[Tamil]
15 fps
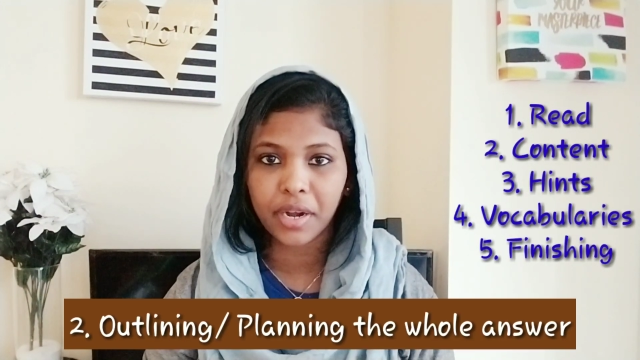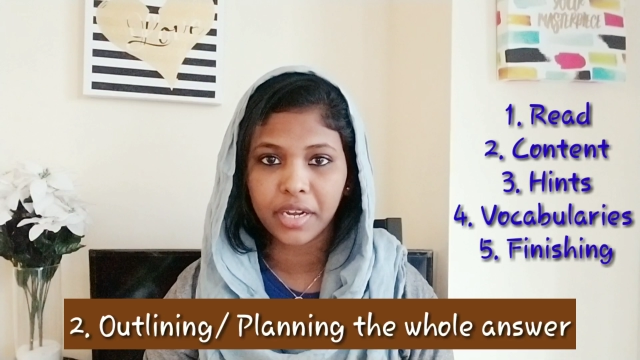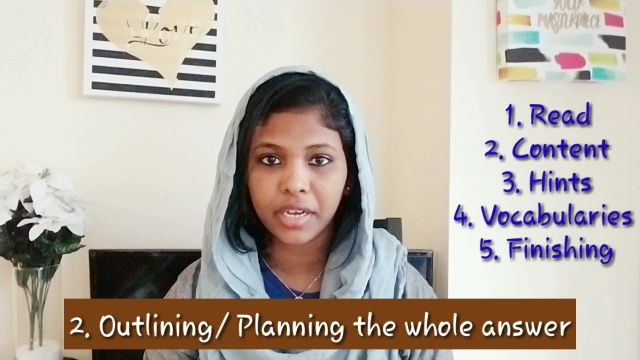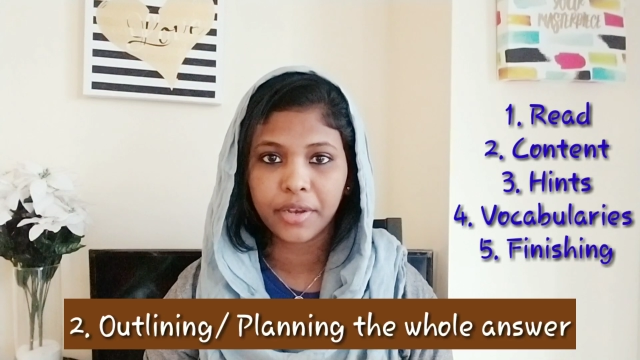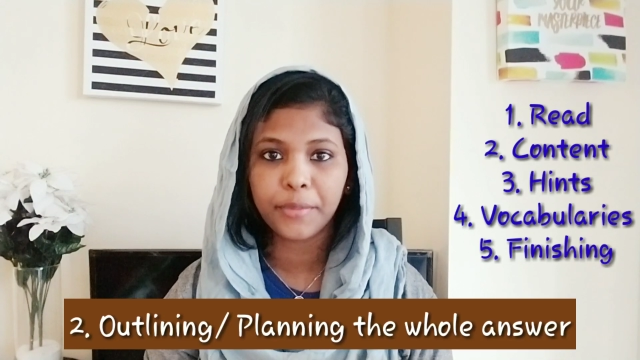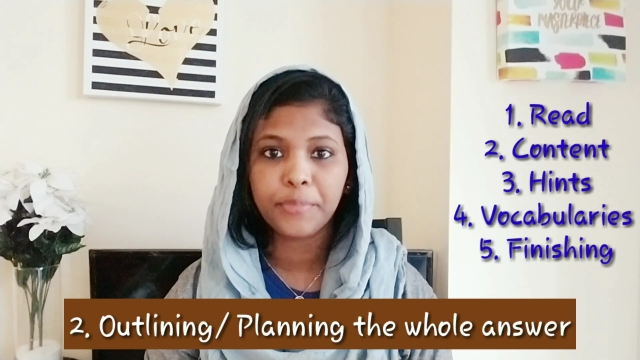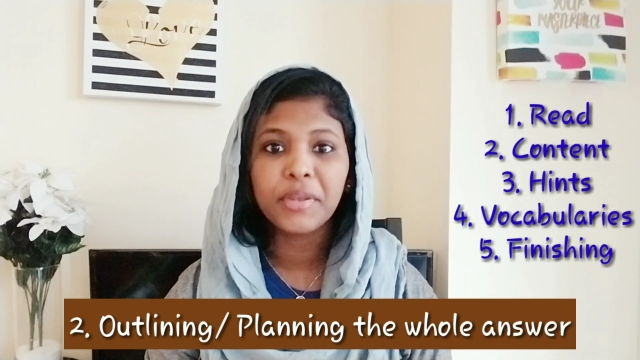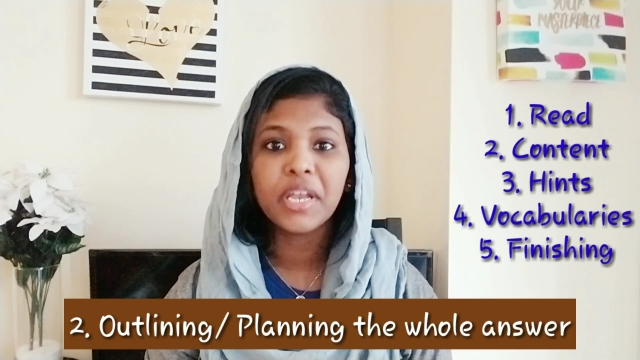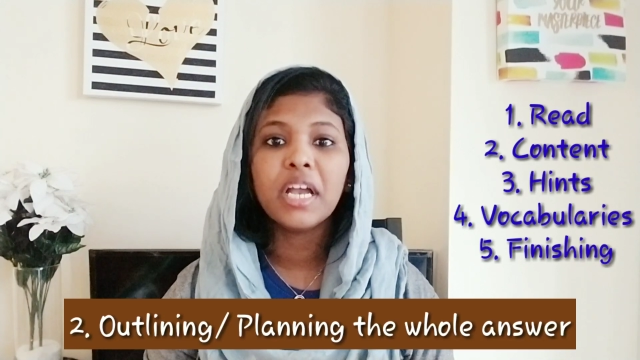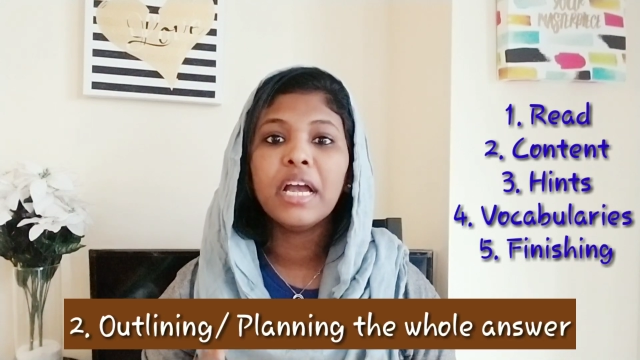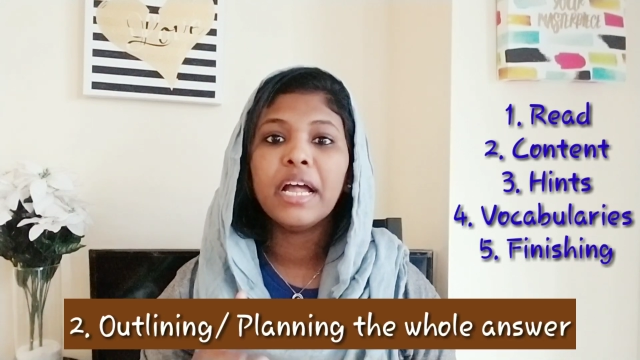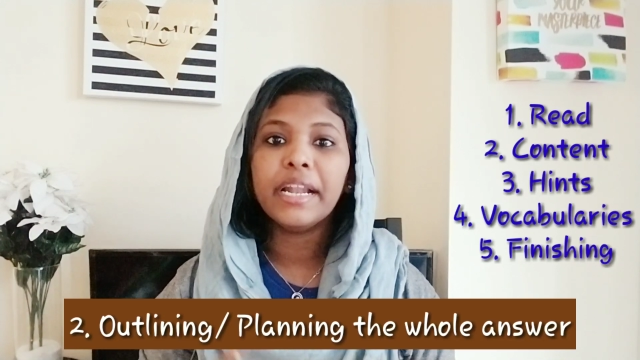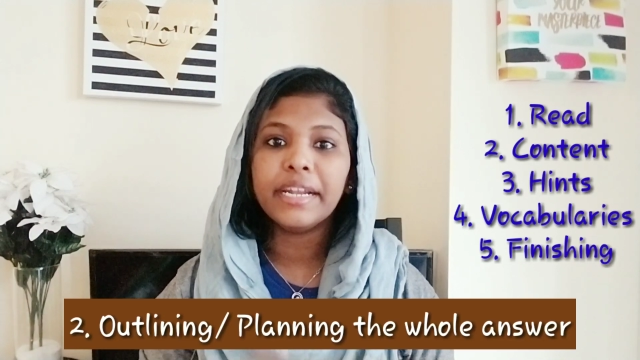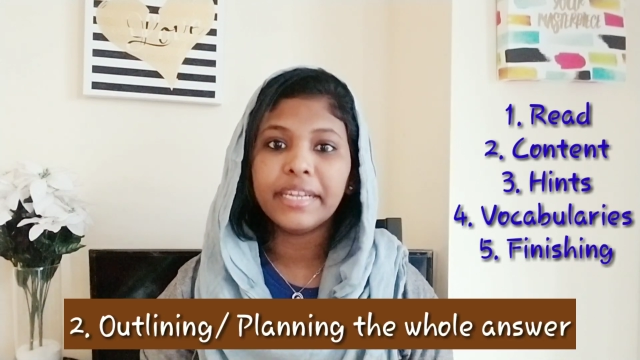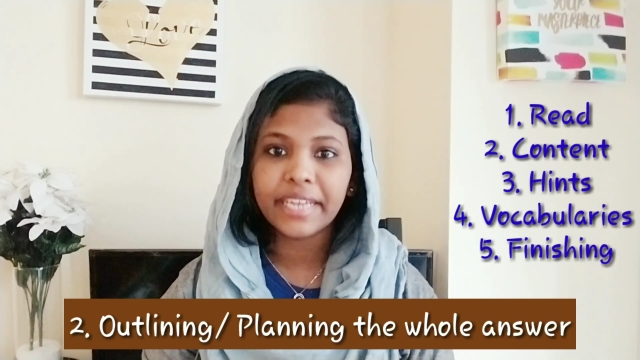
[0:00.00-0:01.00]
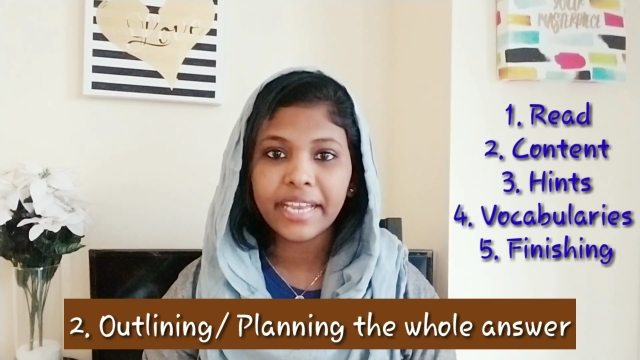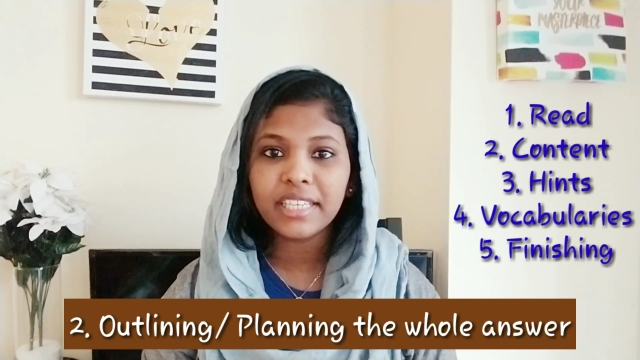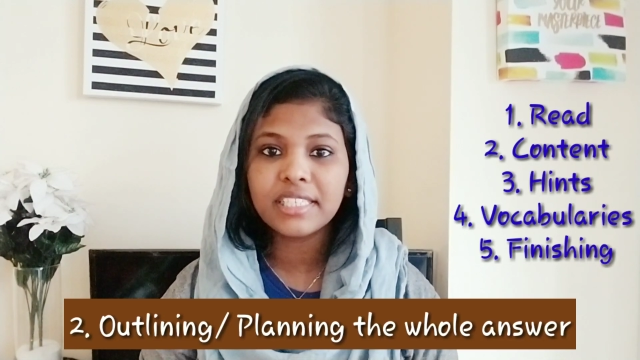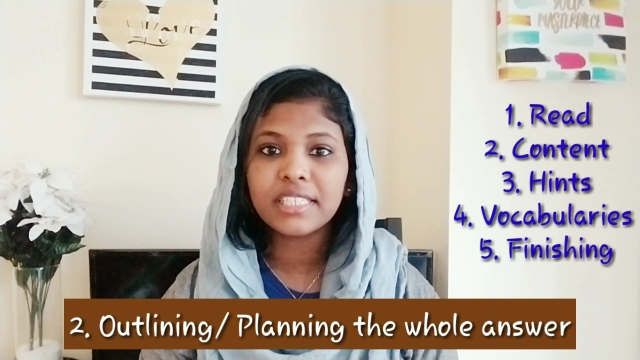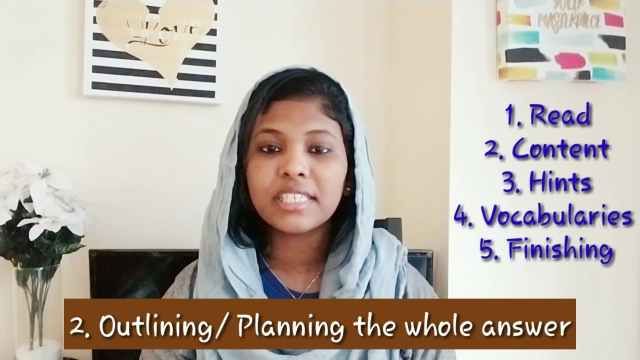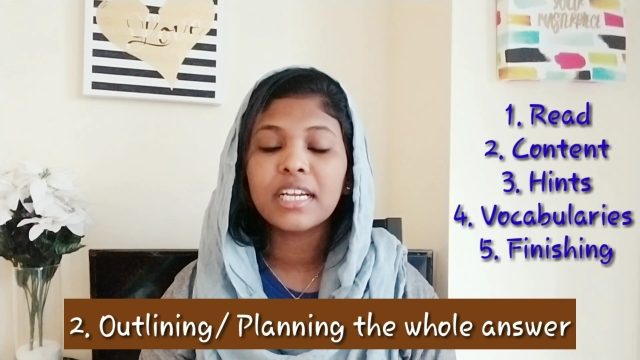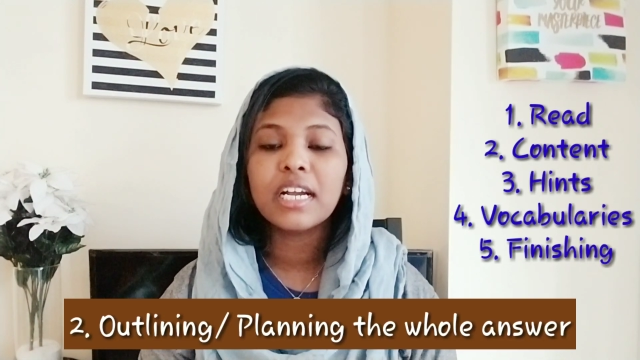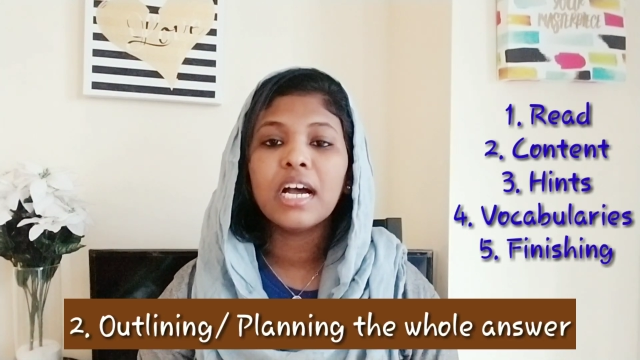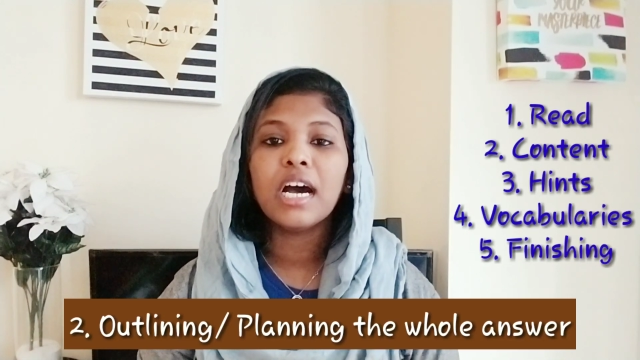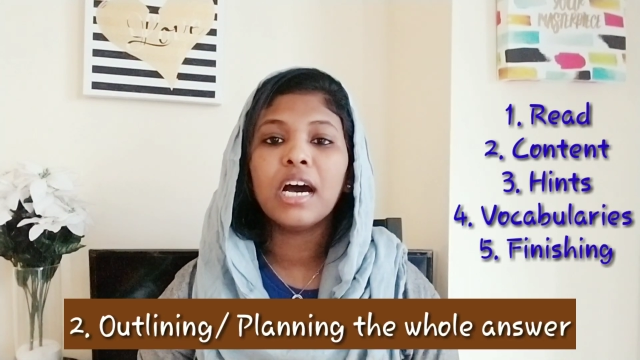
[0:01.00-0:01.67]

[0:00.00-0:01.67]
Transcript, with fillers: பண்ணுங்கள் நெக்ஸ்ட்